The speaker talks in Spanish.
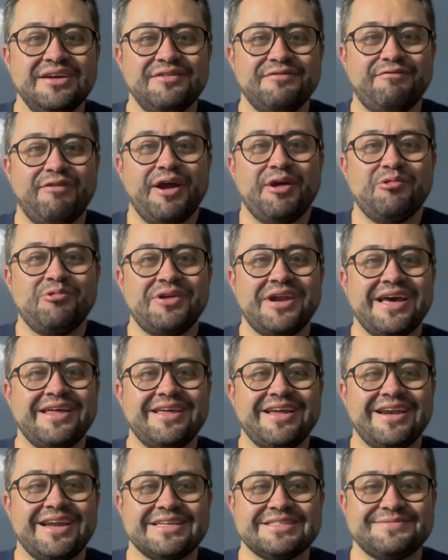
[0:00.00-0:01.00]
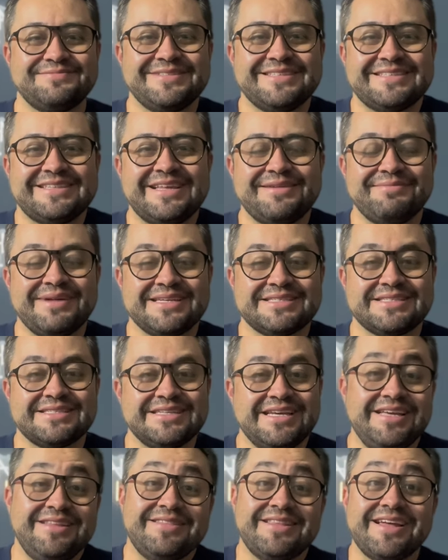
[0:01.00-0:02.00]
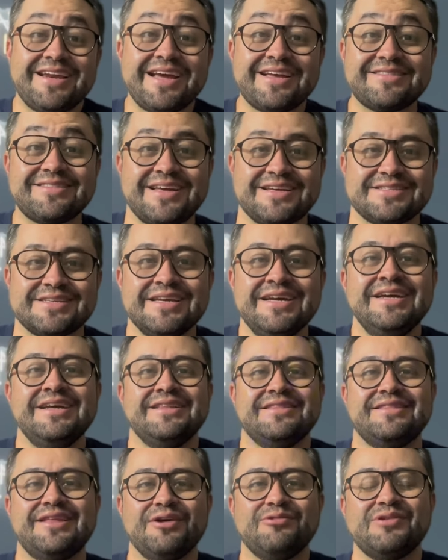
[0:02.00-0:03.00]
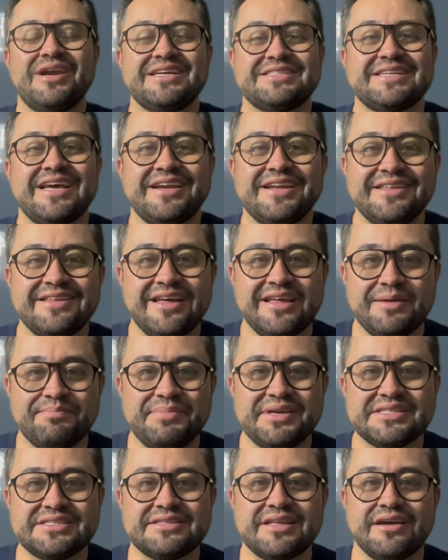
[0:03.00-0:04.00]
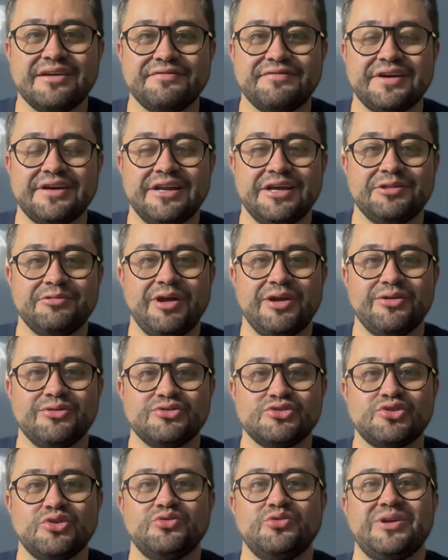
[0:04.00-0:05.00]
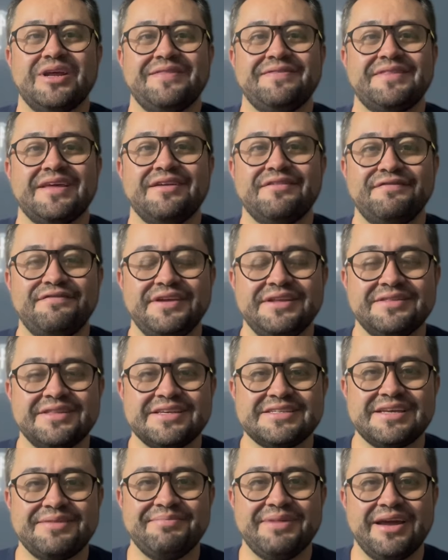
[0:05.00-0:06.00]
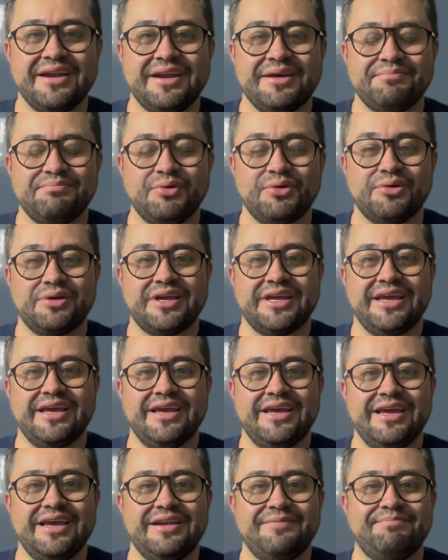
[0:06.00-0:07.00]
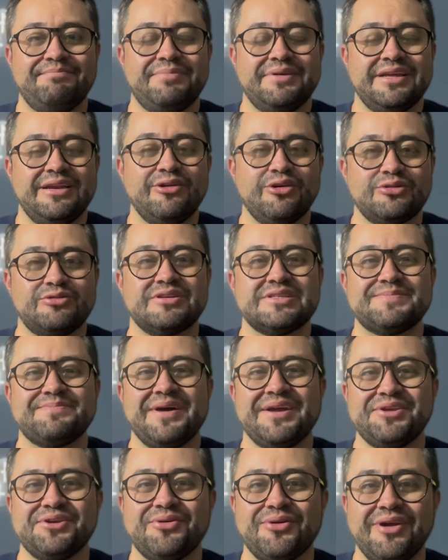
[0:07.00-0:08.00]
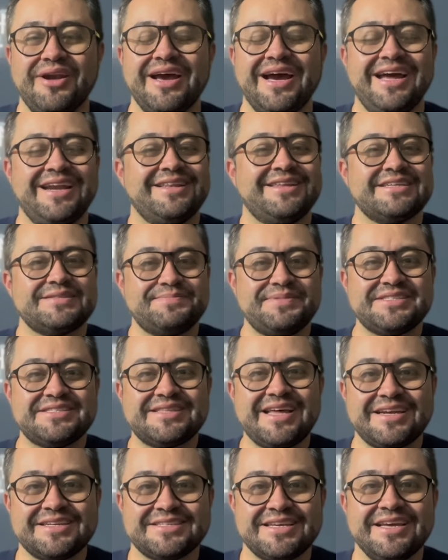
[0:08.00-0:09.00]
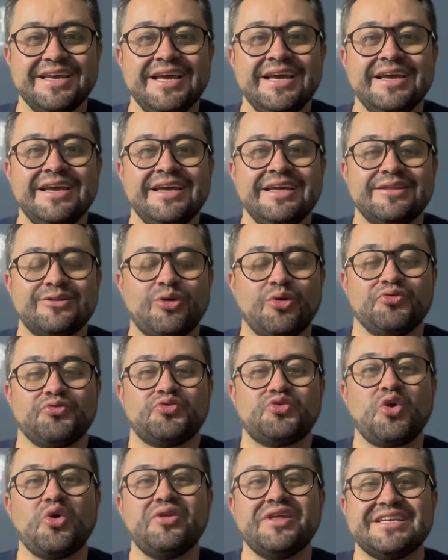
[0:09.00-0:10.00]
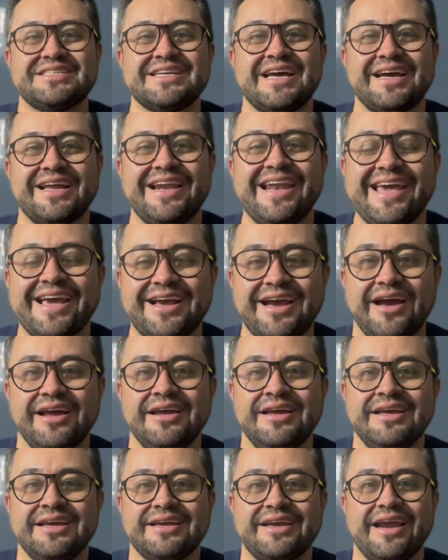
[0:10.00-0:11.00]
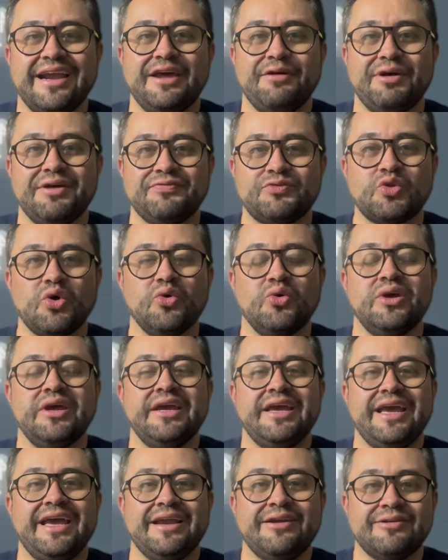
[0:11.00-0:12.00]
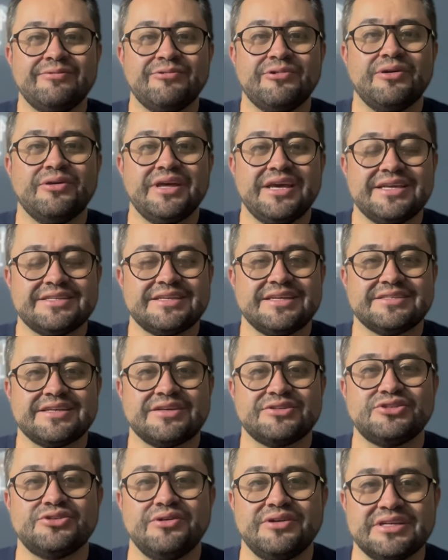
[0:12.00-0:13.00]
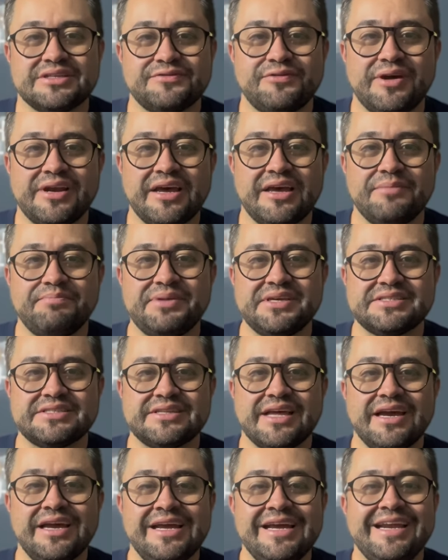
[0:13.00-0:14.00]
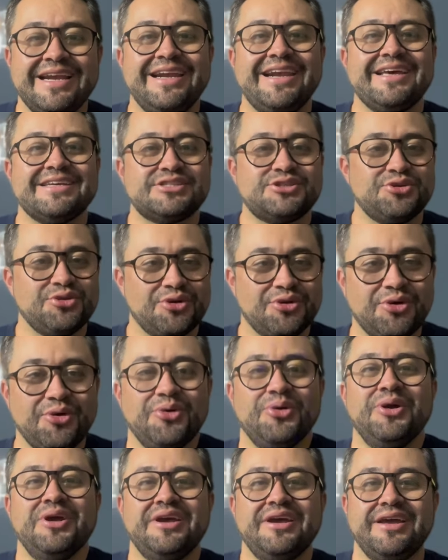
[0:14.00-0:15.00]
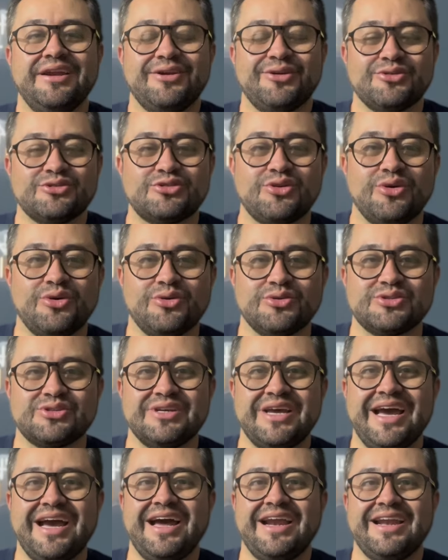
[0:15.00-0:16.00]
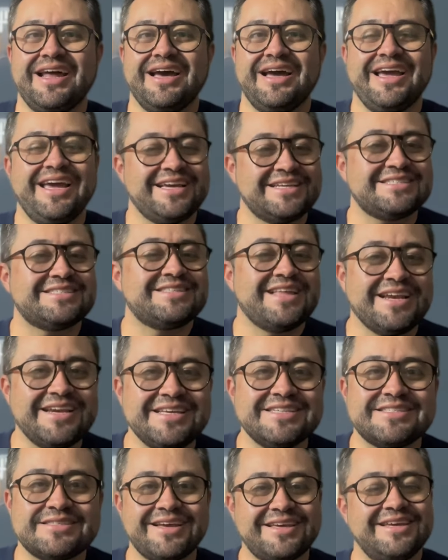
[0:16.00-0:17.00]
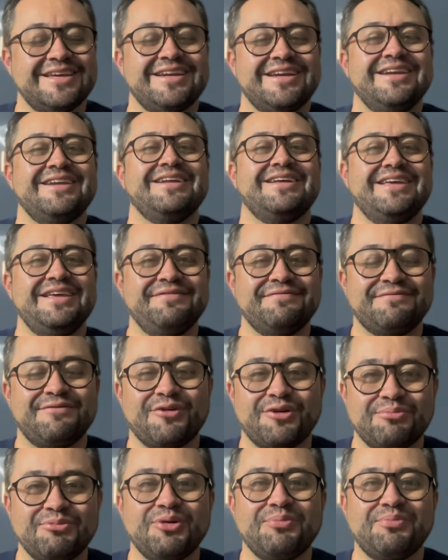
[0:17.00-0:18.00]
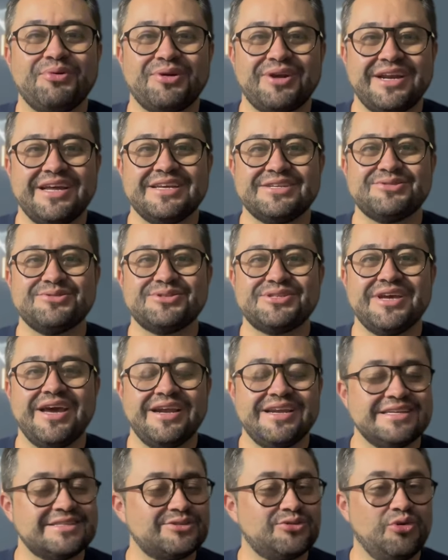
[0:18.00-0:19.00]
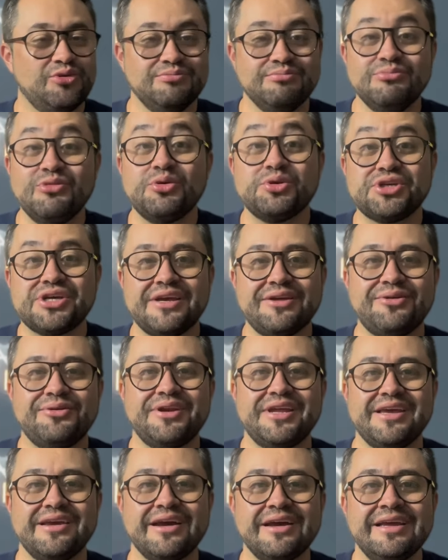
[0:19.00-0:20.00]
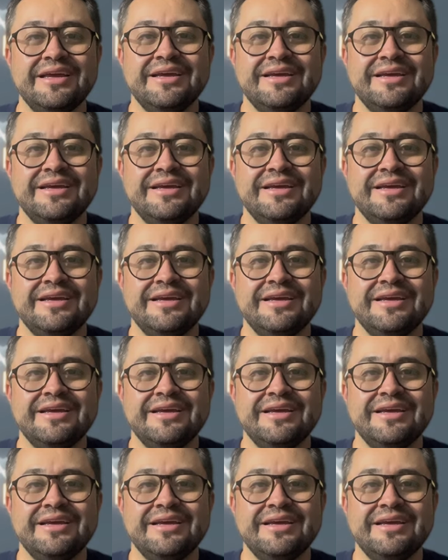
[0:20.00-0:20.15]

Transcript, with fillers: fue una de las víctimas indirectas de una salida de pista de Fernando Alonso durante el fin de semana porque el piloto español al despistarse con toda esa leca que levantó en una de esas acciones fuera de pista, lesionó en los ojos a la extenista, quien informó por redes sociales con mucha ironía